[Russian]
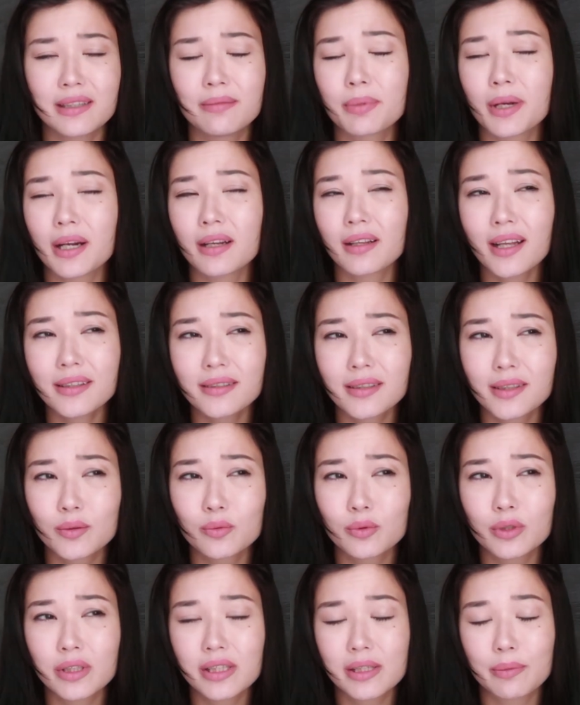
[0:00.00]
и прохладно
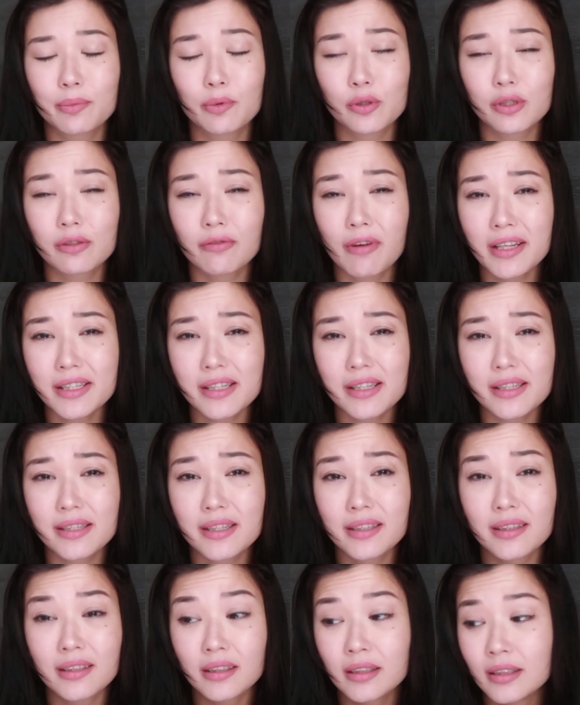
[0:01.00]
на улице, плюс 20
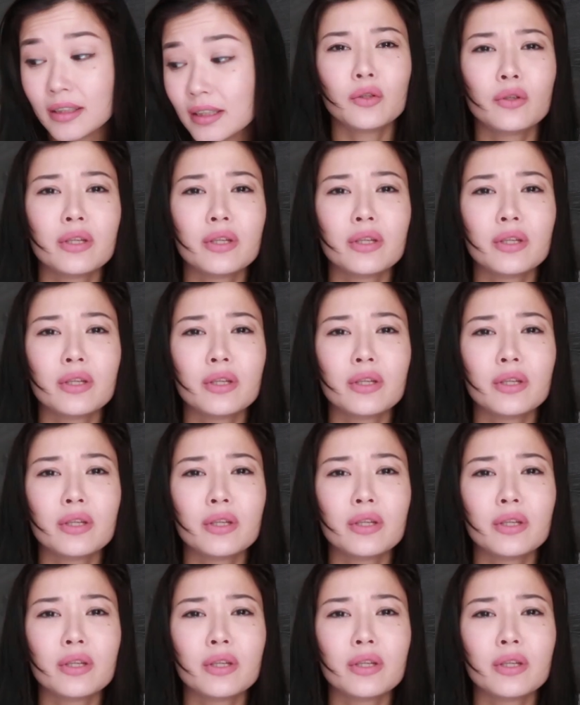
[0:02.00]
где-то.